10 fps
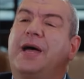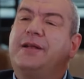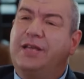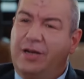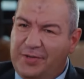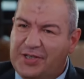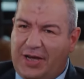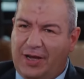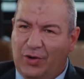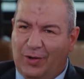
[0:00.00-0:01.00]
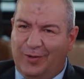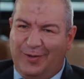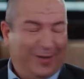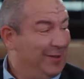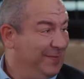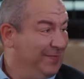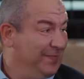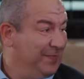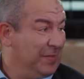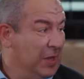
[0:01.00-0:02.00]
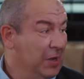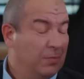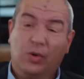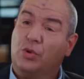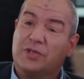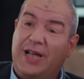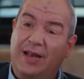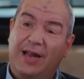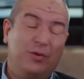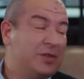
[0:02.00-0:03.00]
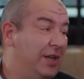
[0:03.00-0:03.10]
Ben Hilmi Sayanoğlu. Bu güzeller